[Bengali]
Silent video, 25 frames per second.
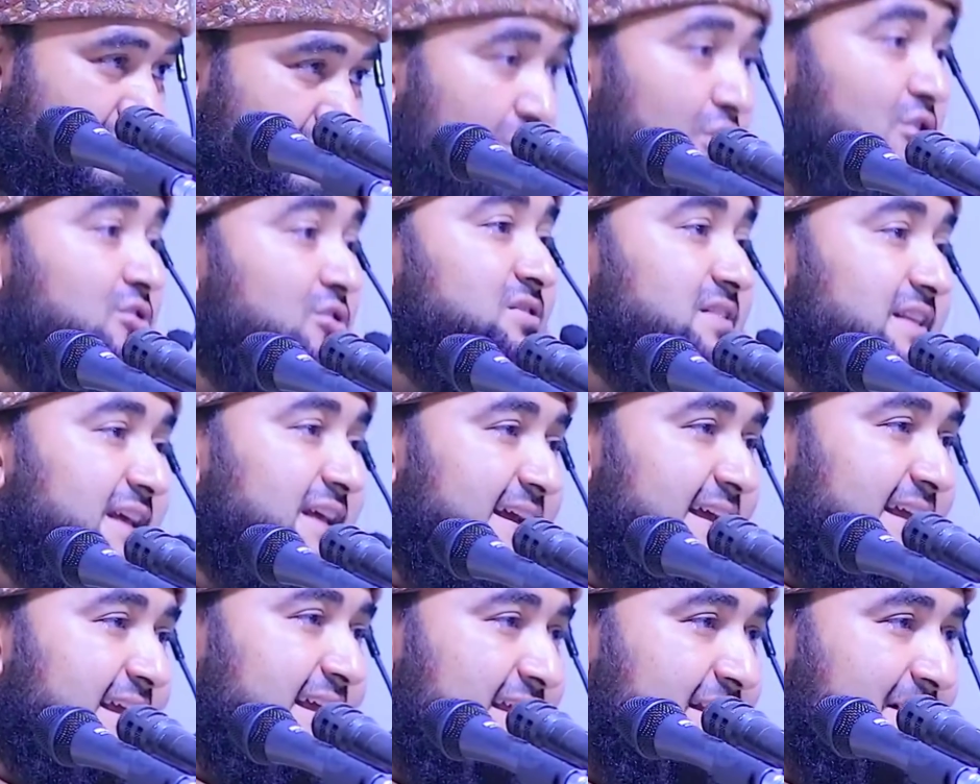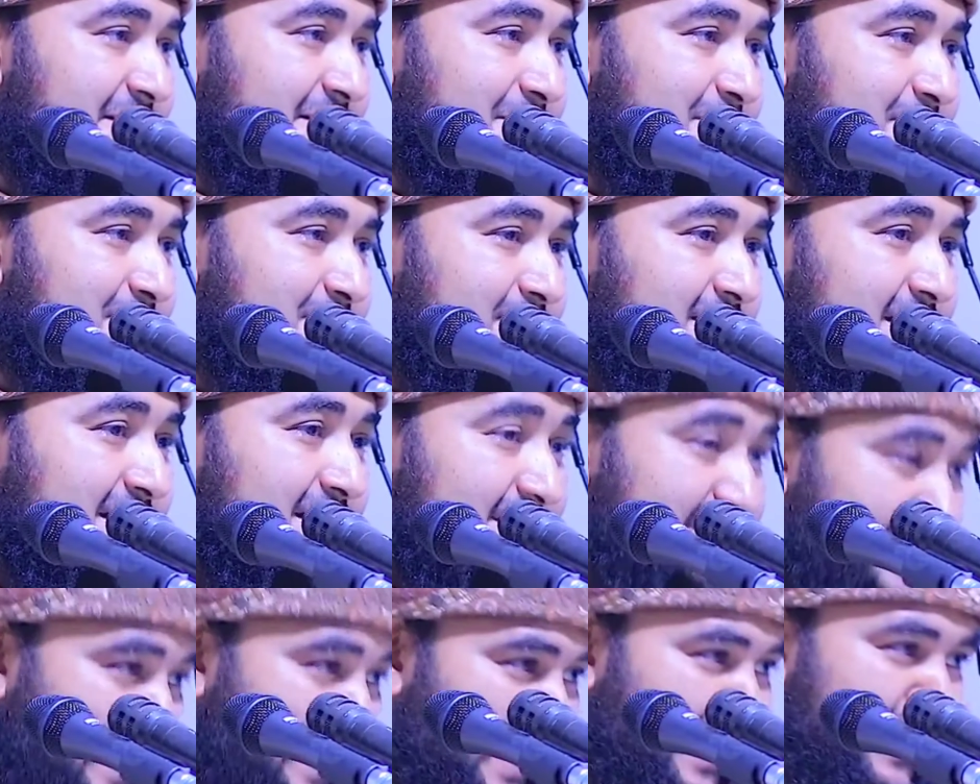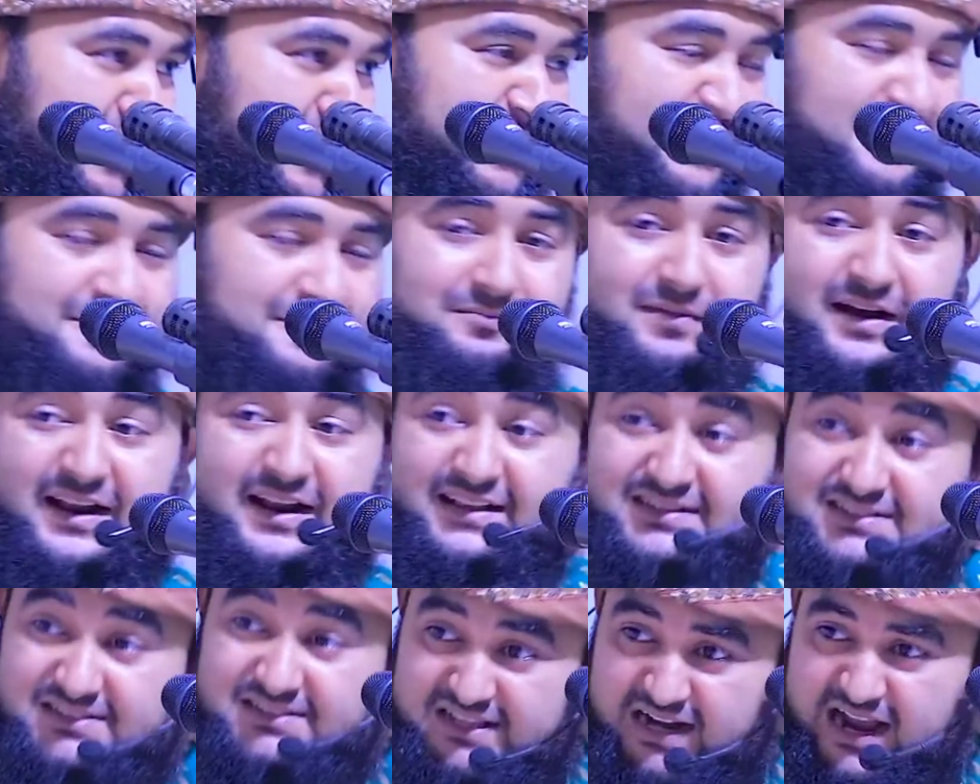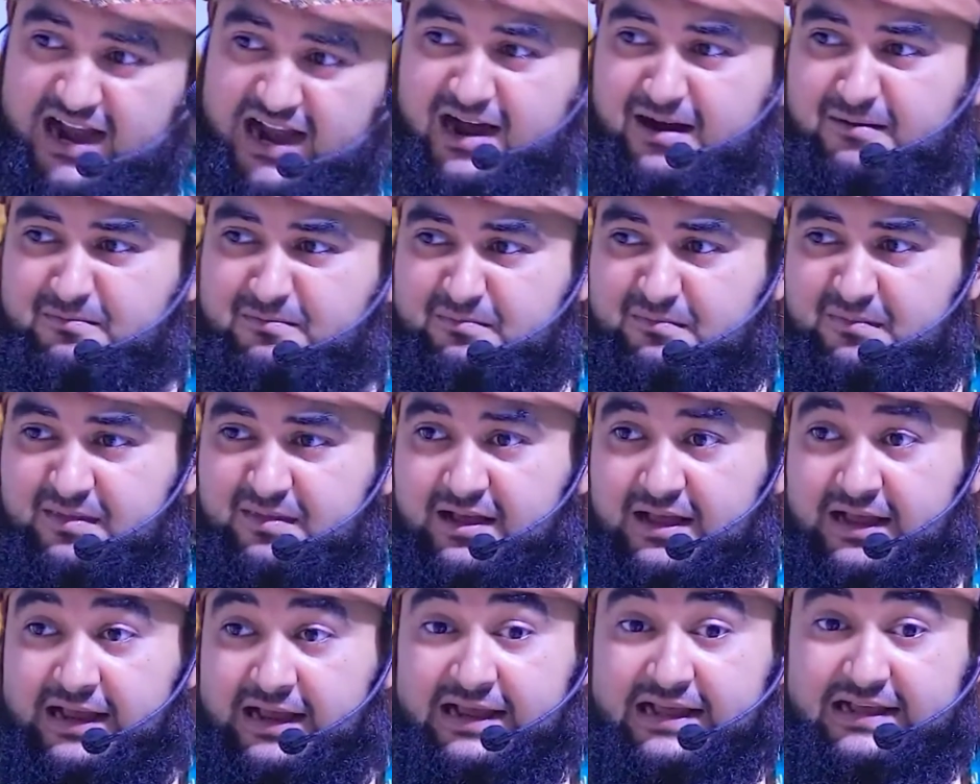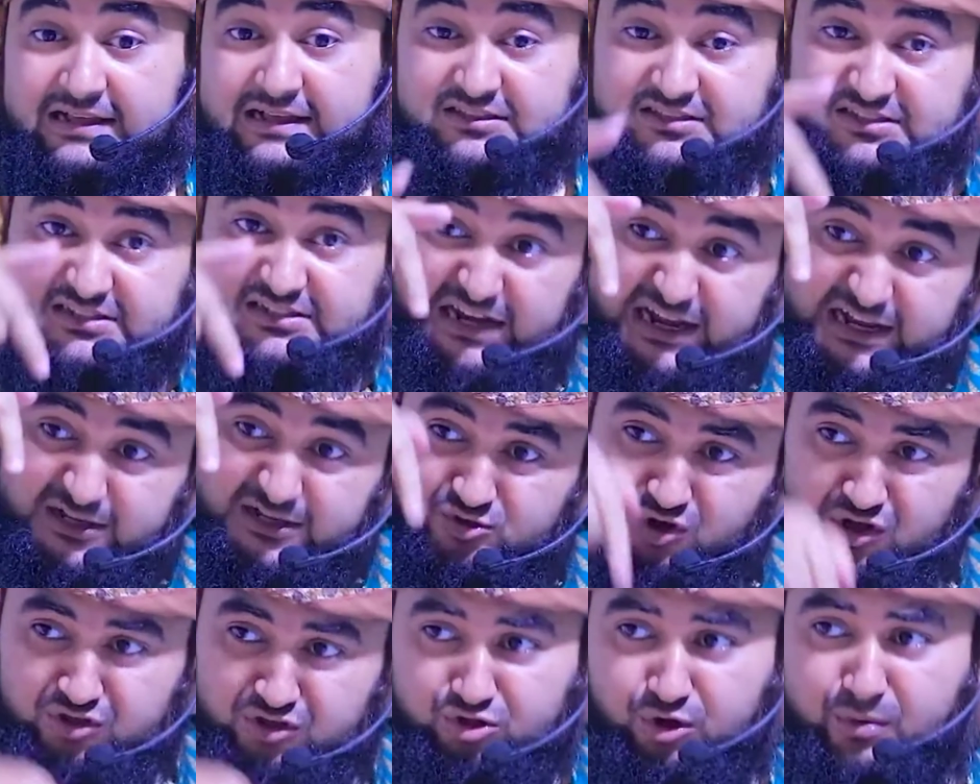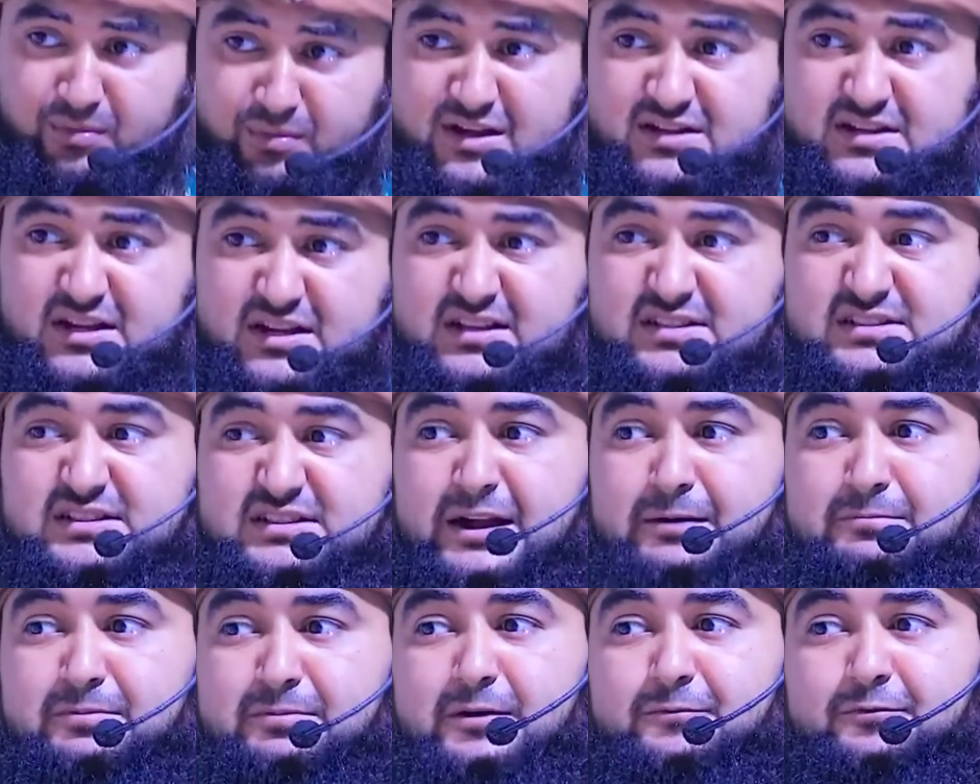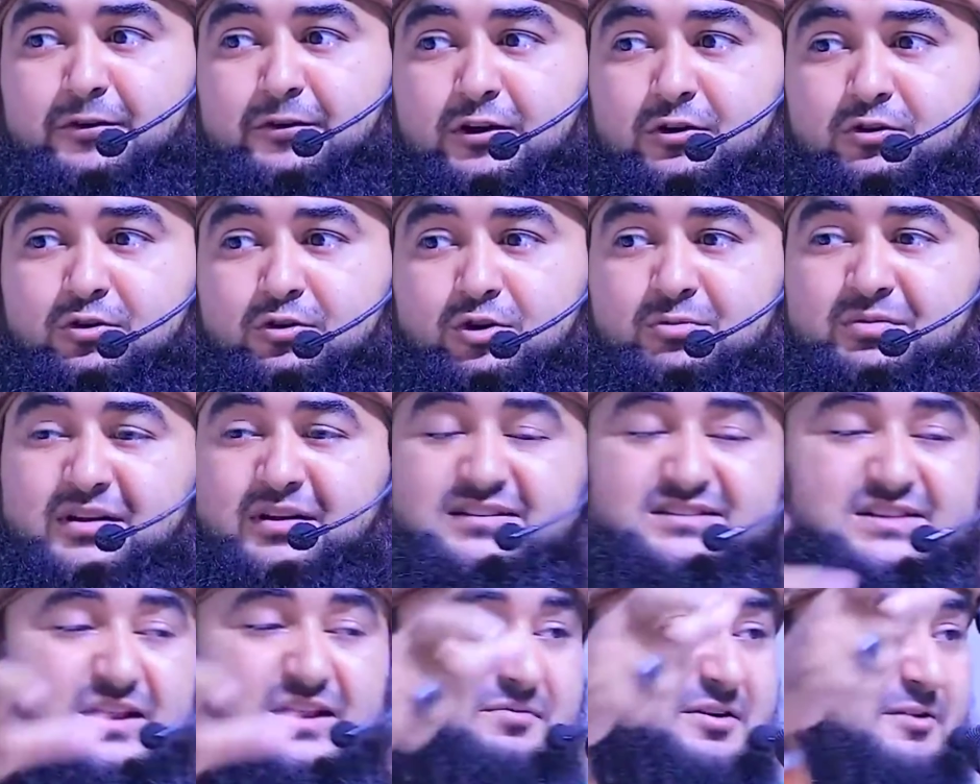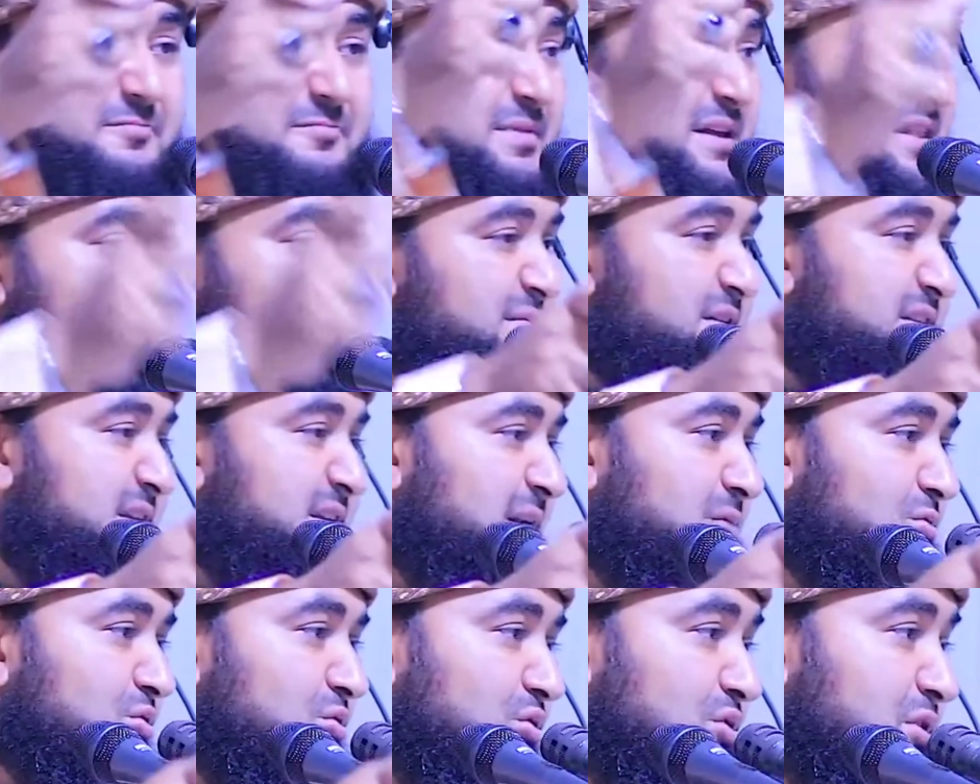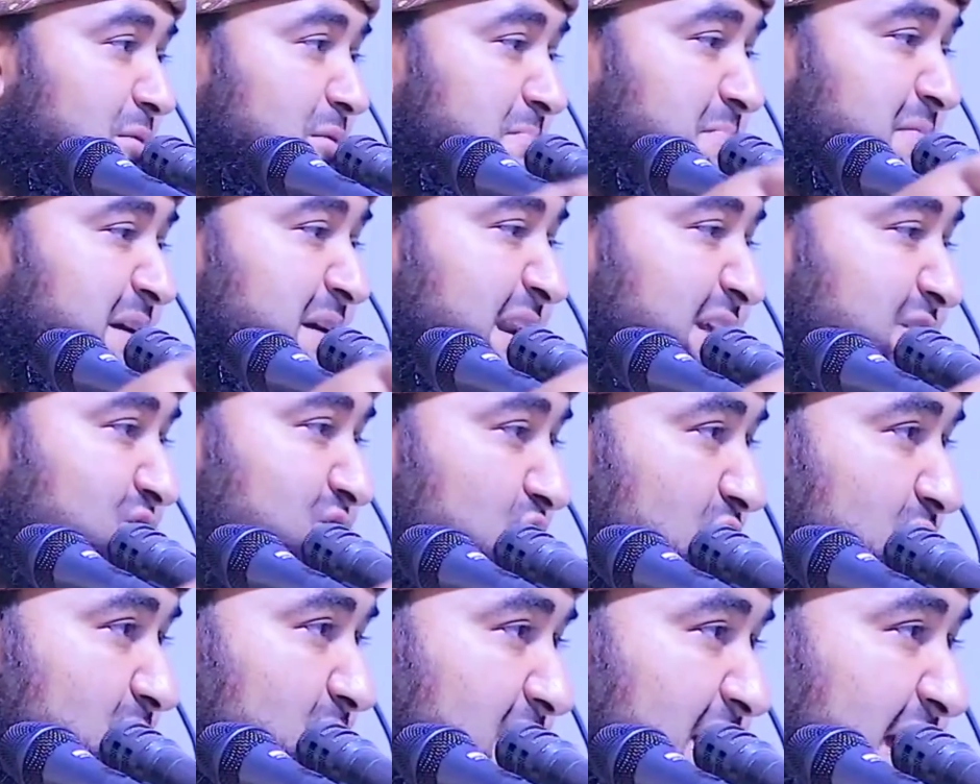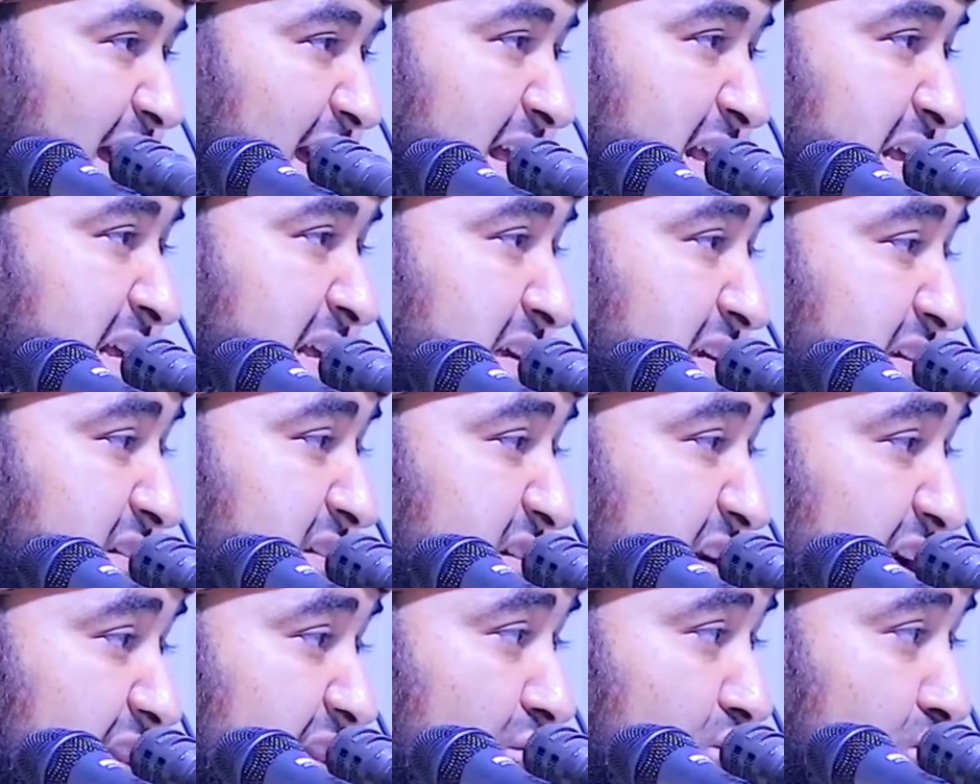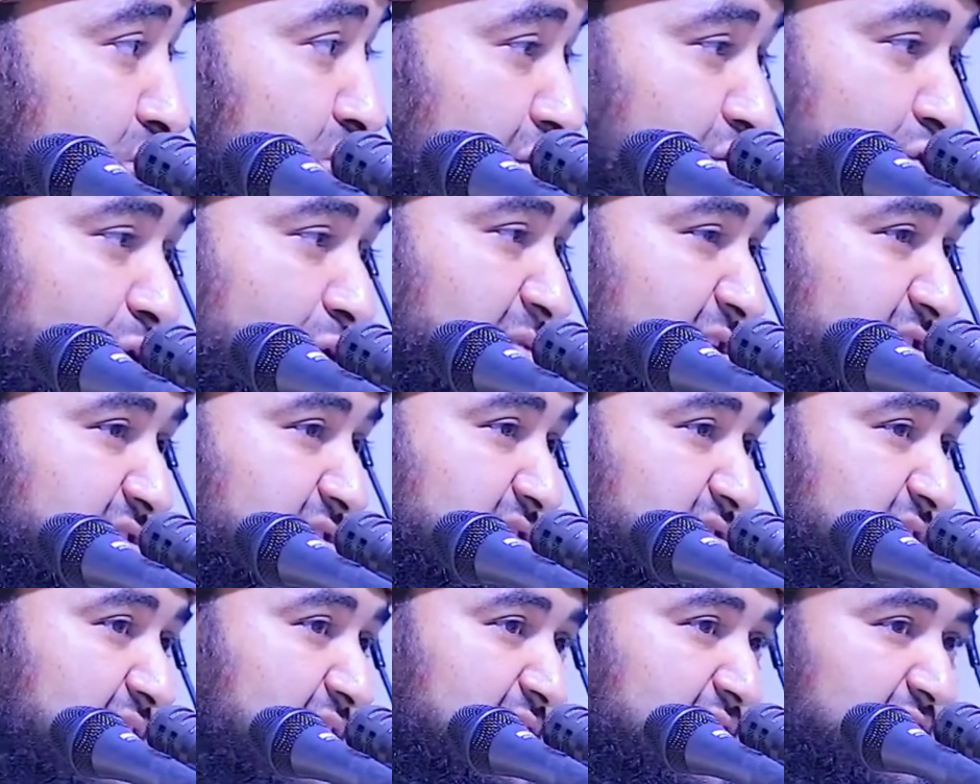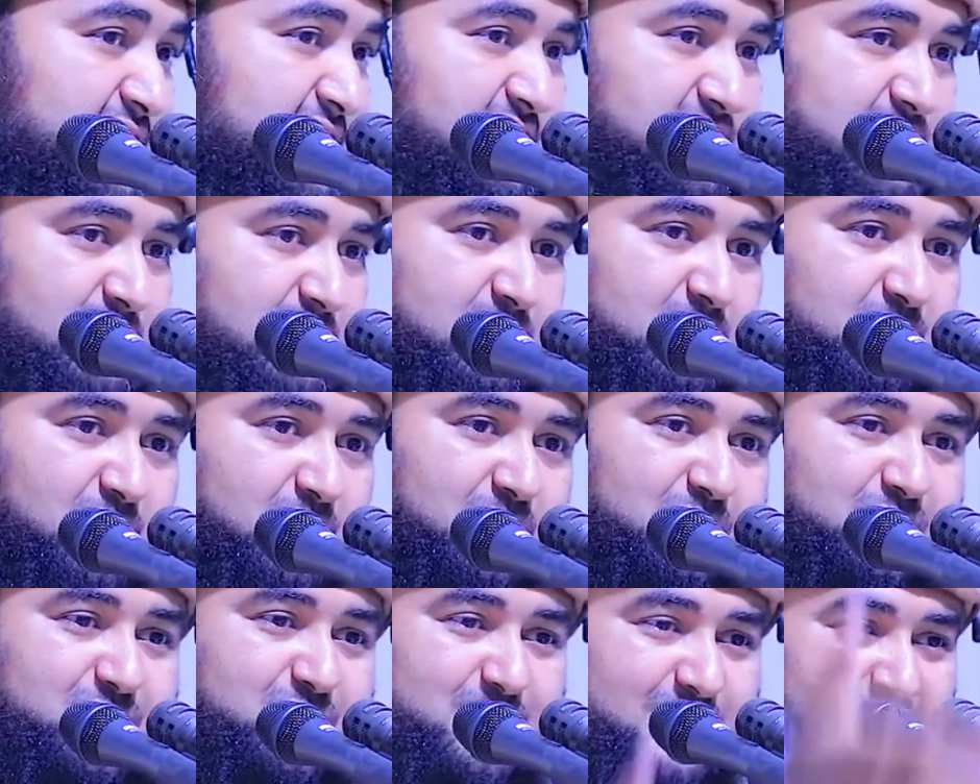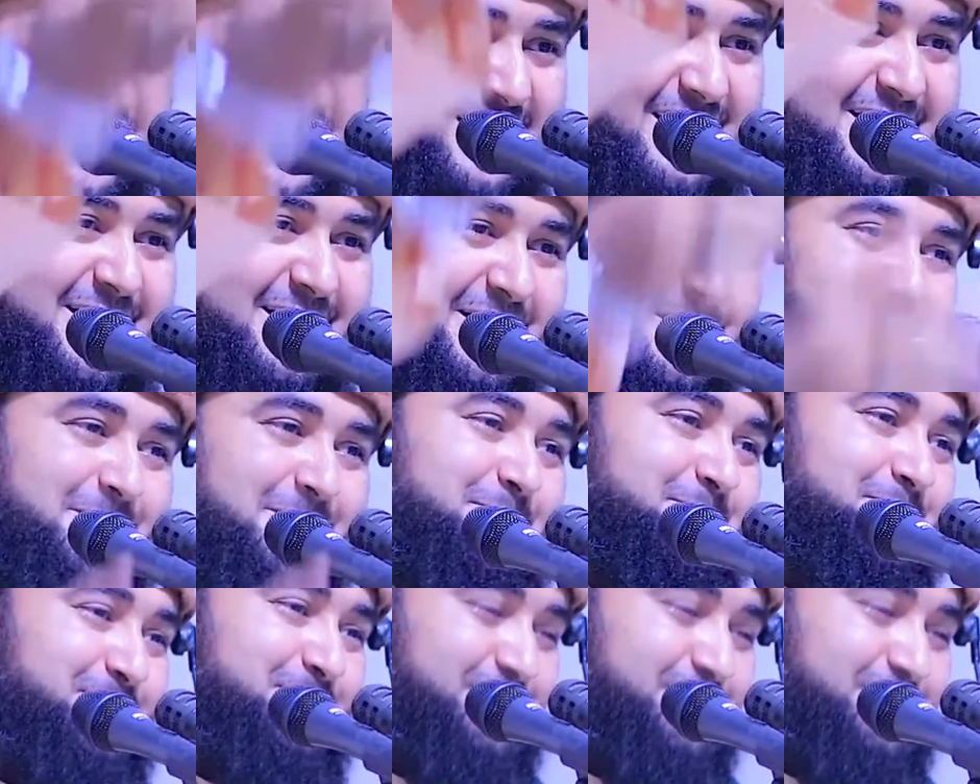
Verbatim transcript: মহৎ কি দিন মানে ইসলাম যে যত বেশি ইসলামকে ফলো করবে ইসলামের বিধিবিধানগুলোকে মেনে চলবে সে তত বেশি জান্নাতে যাবে বলুন সোহান আল্লাহ